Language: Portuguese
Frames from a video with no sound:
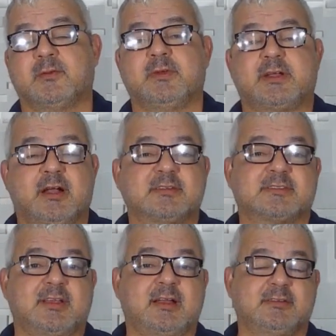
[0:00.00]
O Ricardo
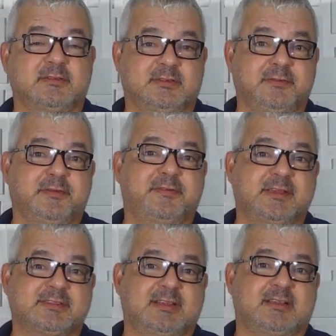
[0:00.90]
Salles, inclusive, que
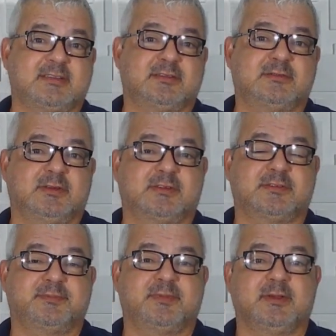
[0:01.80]
fez essas
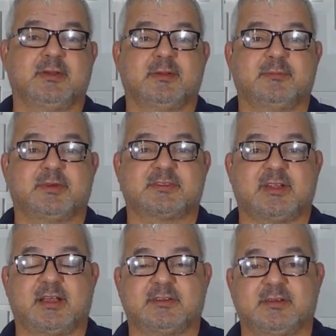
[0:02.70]
duas
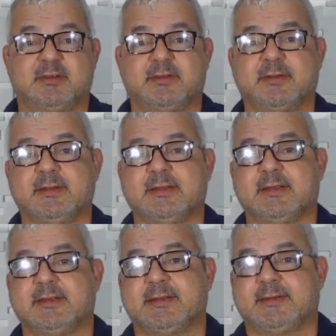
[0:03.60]
postagens, né?
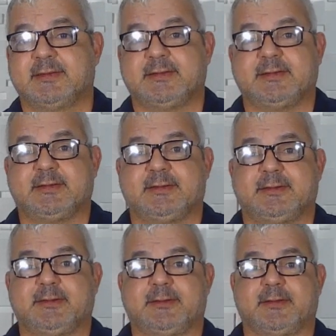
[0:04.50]

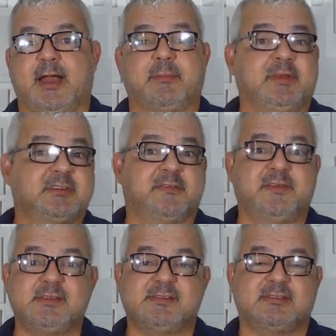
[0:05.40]
E a mídia
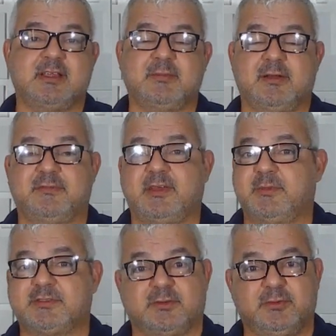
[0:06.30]
vem em cima, a
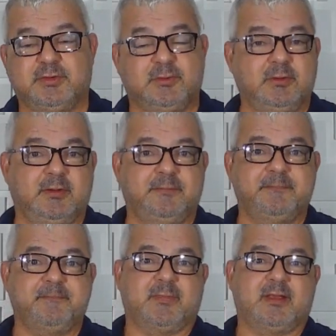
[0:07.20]
mídia não gostou, né?
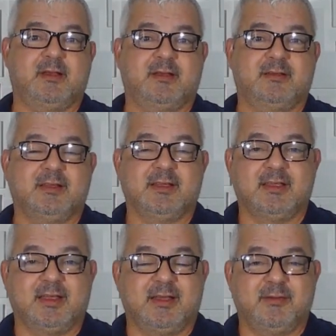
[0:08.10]
Ah,
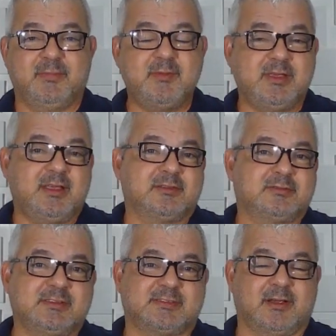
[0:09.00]
meme é
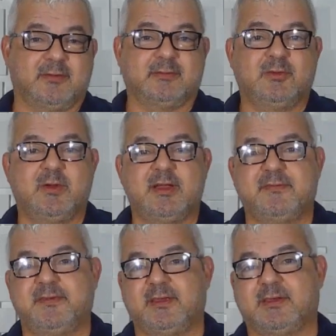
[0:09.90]
zoação, não
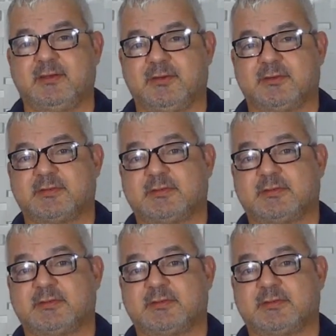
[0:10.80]
é fake news.